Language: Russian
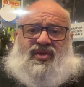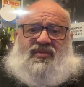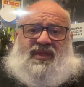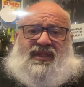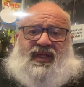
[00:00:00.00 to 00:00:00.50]

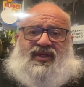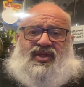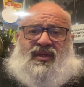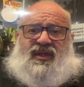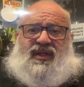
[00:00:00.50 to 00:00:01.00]
150
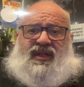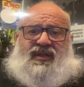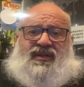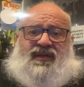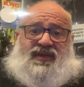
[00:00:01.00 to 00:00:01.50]
человек,
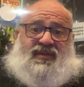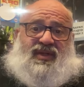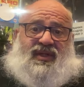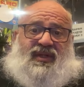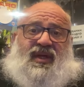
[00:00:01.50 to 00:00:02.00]
или совсем
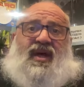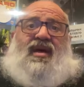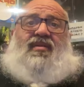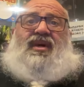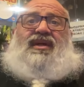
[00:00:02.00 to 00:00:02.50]
их нет.
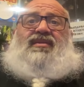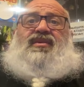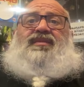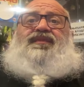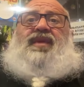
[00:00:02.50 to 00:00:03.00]

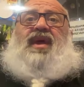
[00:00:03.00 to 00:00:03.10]
Поэтому